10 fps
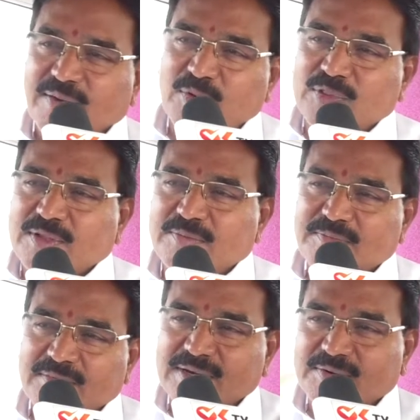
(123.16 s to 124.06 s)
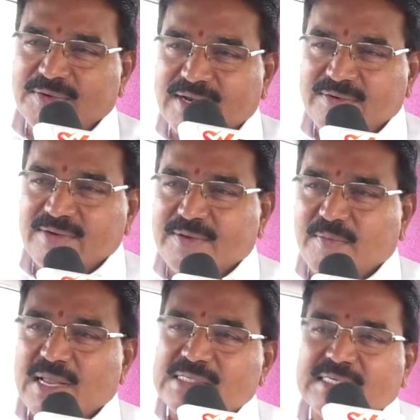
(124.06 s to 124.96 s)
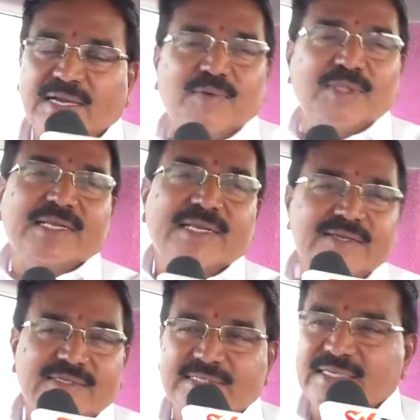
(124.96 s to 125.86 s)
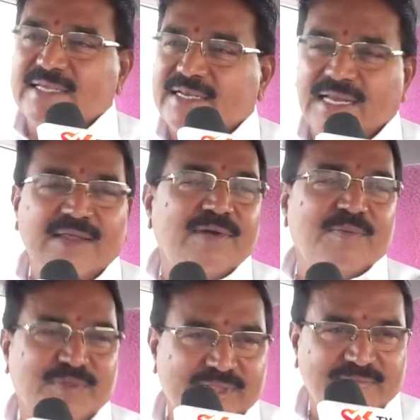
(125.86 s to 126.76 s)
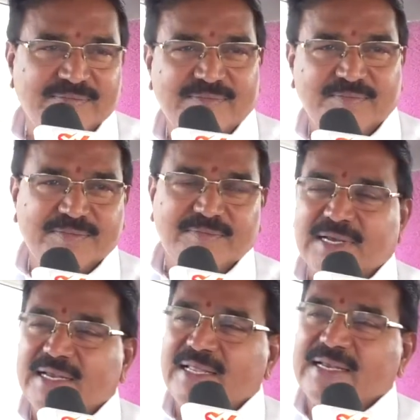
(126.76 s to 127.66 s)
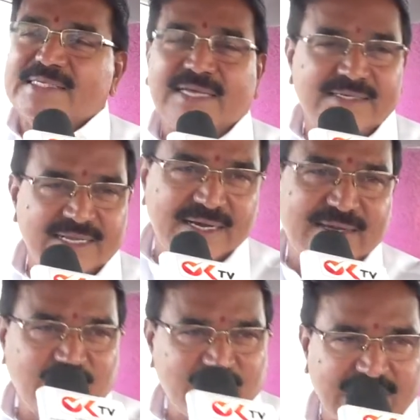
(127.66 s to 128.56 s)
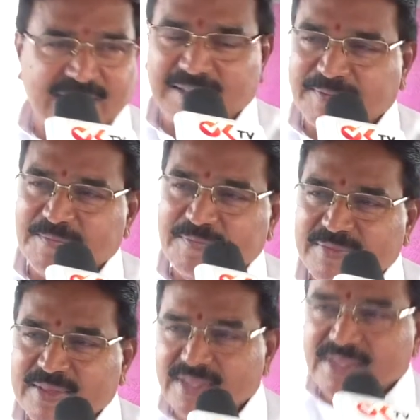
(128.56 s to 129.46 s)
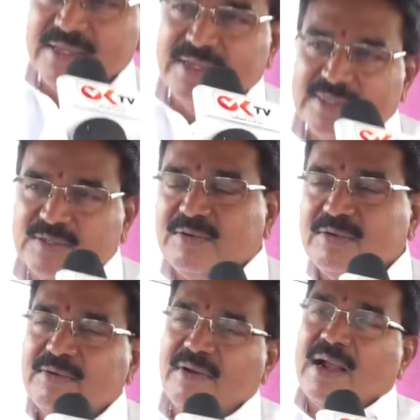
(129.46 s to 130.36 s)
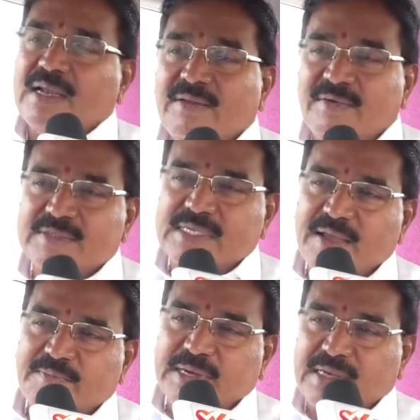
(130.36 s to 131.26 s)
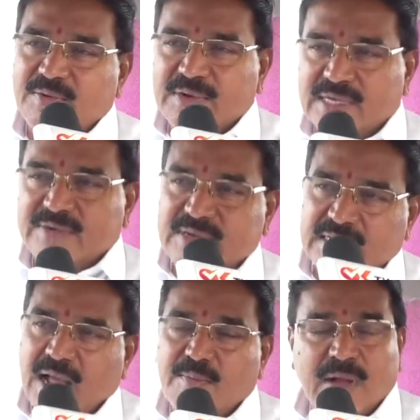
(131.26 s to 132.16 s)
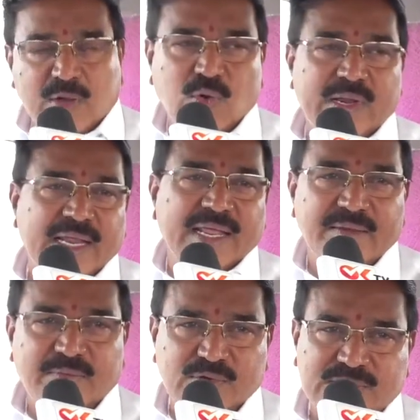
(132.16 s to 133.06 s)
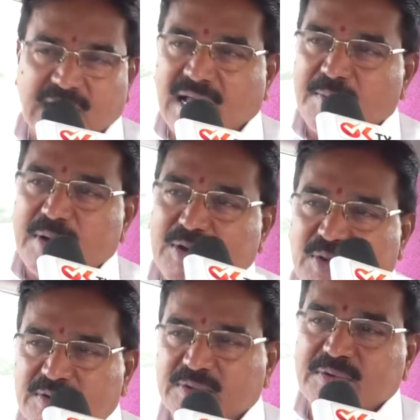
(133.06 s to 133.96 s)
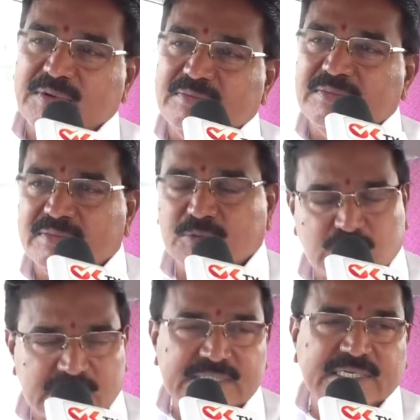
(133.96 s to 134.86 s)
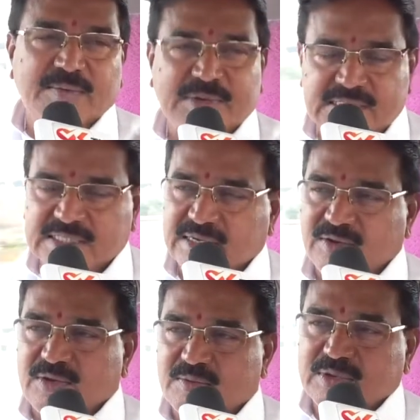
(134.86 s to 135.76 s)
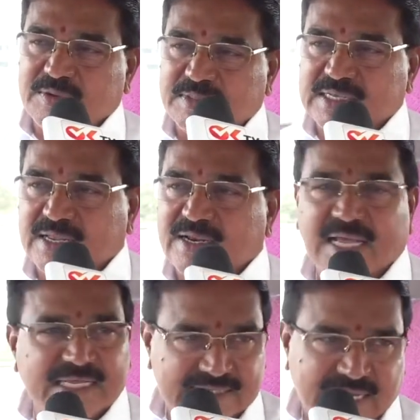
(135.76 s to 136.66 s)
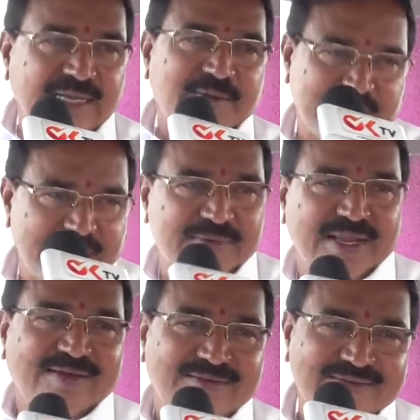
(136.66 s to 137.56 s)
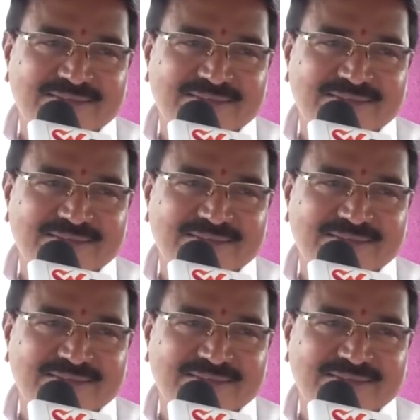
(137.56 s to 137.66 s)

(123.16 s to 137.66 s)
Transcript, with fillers: మొత్తం మనకు ఉండేటువంటి మానసిక ఒత్తిడి నుంచి రిలీవ్ అయిపోతాం మళ్ళీ రీఛార్జ్ అయినట్లు ఉంటుంది సో అట్లా వ్యవసాయం పట్ల ఉండేటువంటి ఆ మక్కువనే బహుశా ఆ మక్కువను గుర్తించి గమనించిన గౌరవ ముఖ్యమంత్రి గారు నాకు ఈ శాఖనప్ప చెప్పినారు